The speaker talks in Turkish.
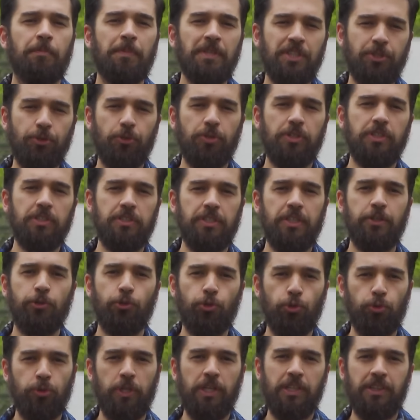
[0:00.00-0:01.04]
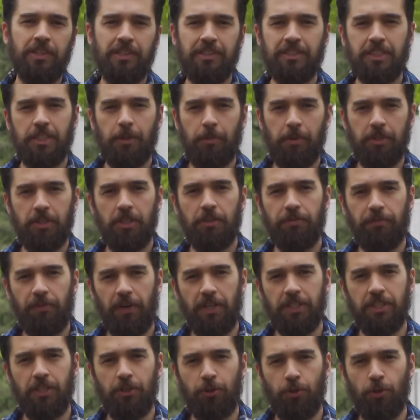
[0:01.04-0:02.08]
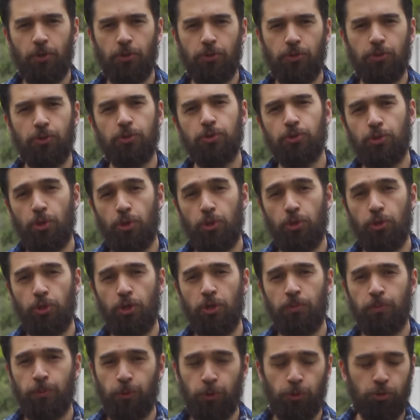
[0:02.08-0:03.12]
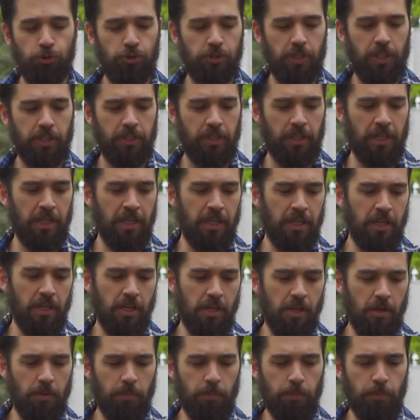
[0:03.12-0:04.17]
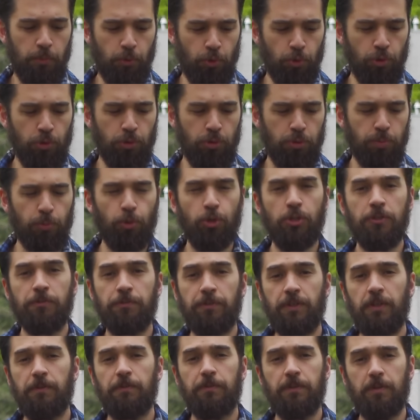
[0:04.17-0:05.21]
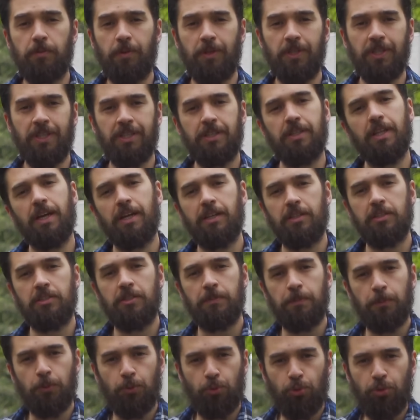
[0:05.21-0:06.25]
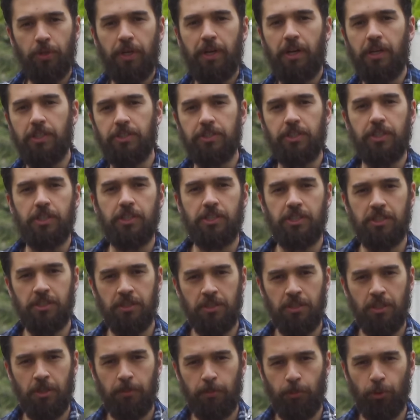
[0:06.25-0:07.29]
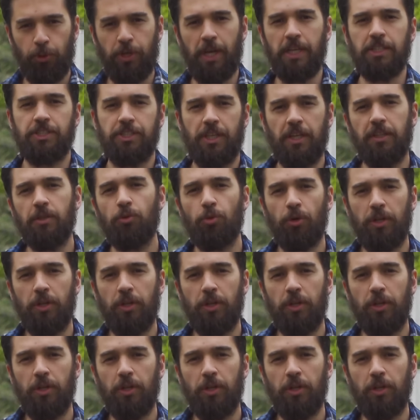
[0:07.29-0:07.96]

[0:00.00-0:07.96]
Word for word: Birçok insan kullandığı zaman da fayda gördüğünü söylüyor. Bu yüzden de büyük modifiye firmaları neredeyse bütün araçlar için bu keçkeni